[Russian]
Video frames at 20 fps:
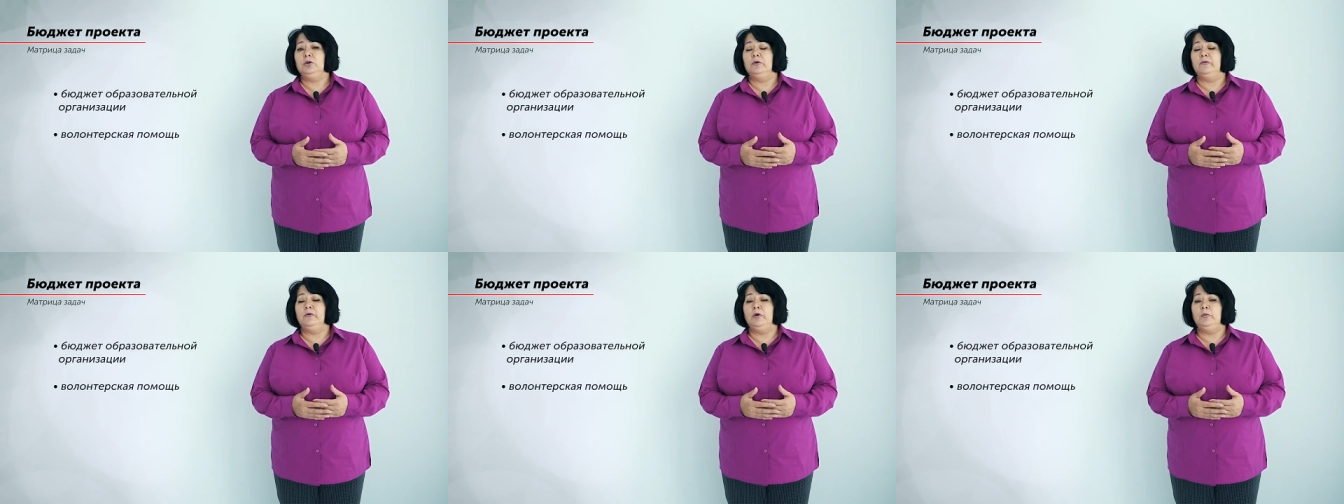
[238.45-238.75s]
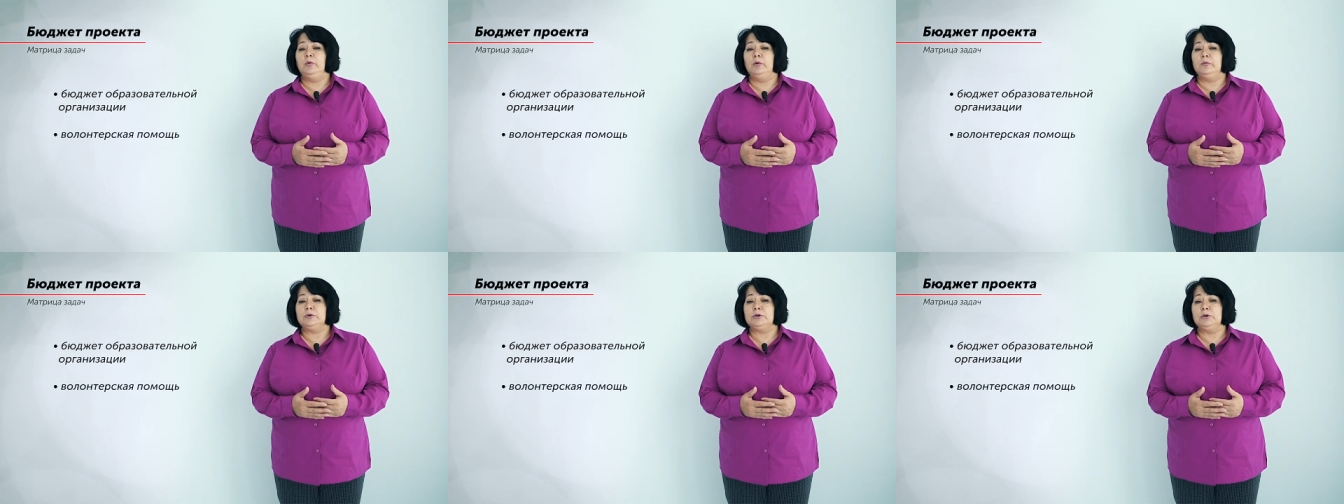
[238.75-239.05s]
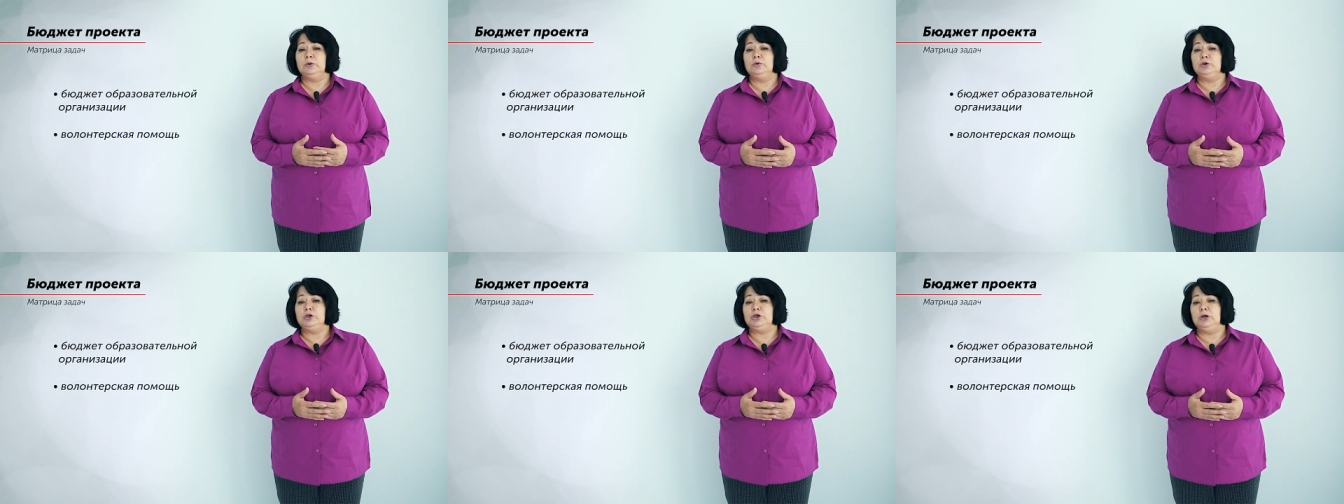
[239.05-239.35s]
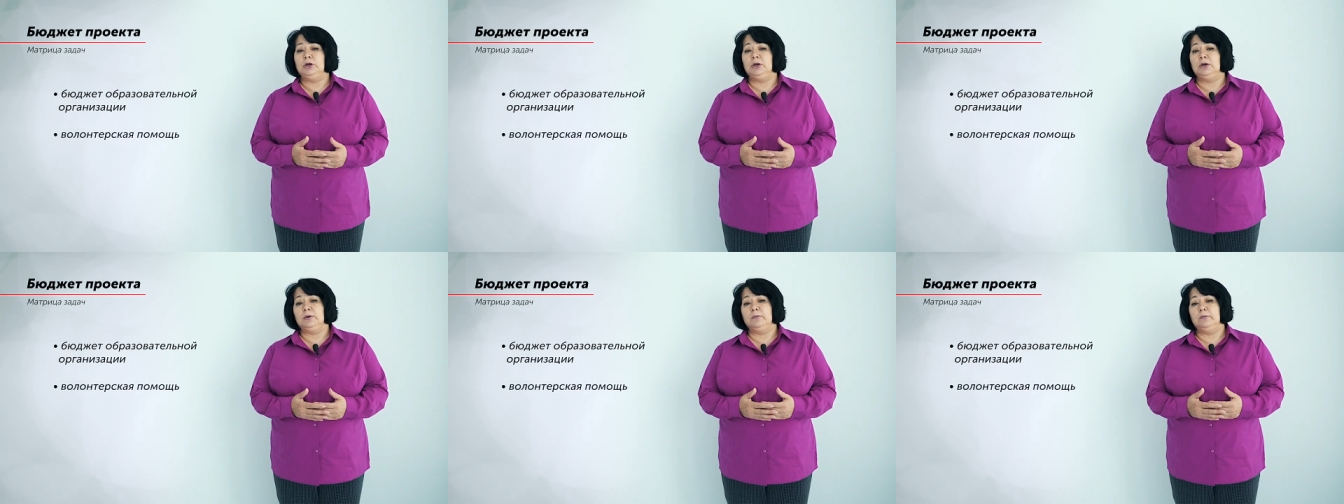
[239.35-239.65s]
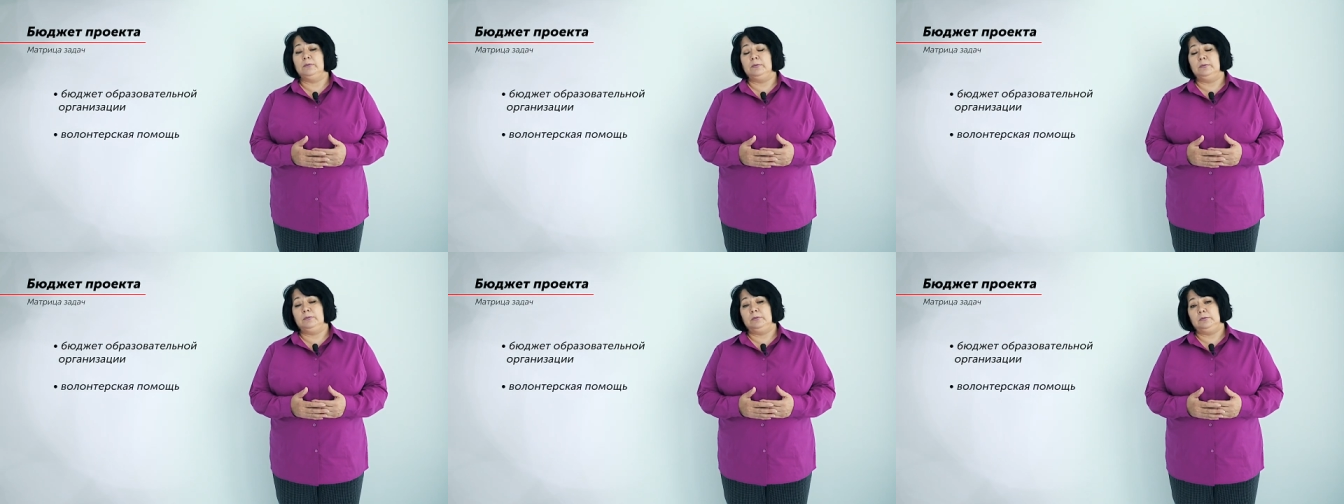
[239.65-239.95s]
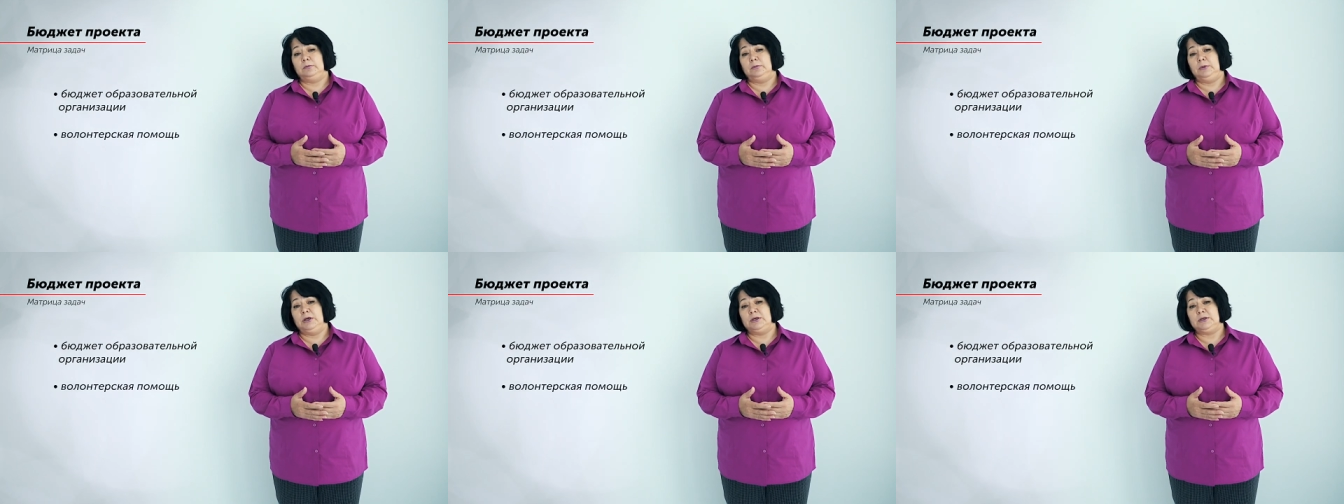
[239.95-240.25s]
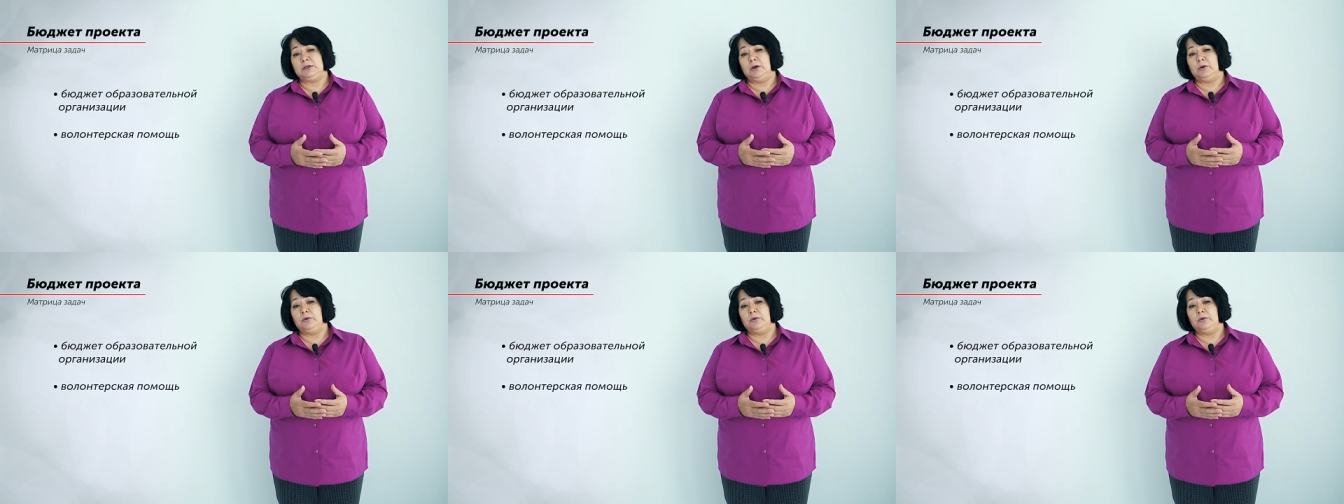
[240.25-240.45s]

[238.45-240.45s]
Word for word: но в любом случае есть